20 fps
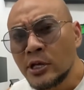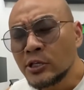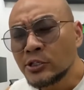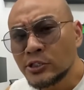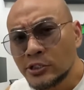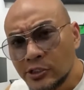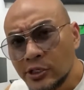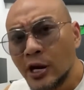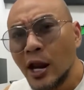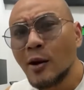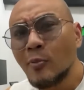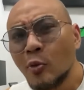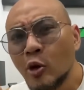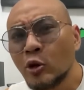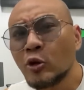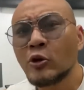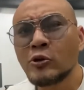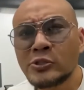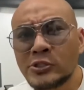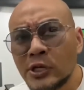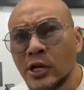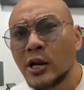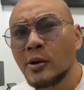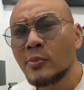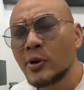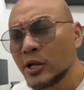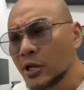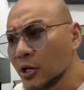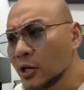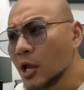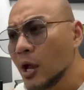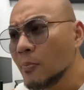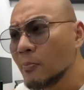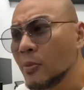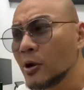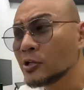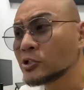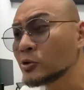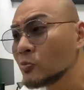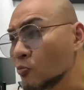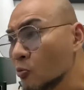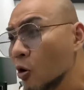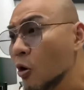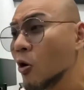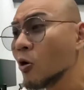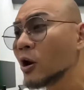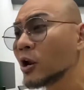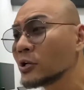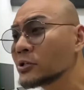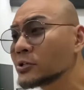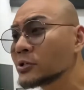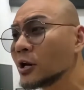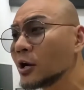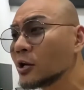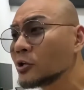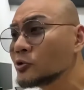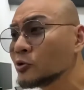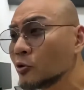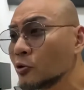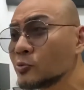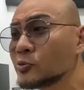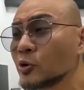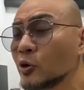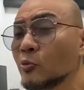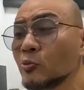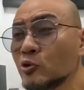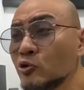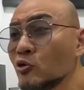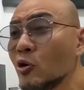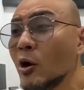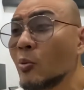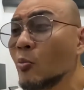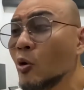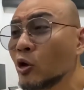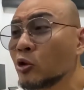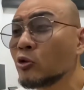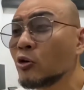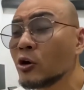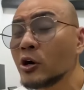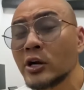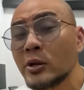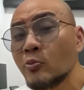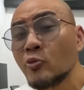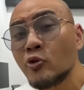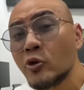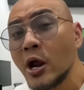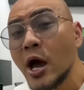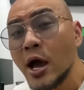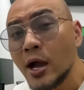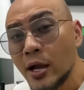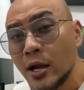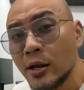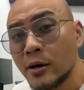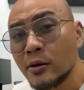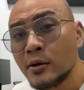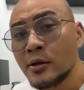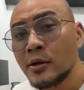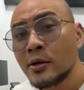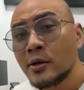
Cicilan motor sekarang makin gampang. Semua orang sekarang suruh-suruh jual motor dimudahkan.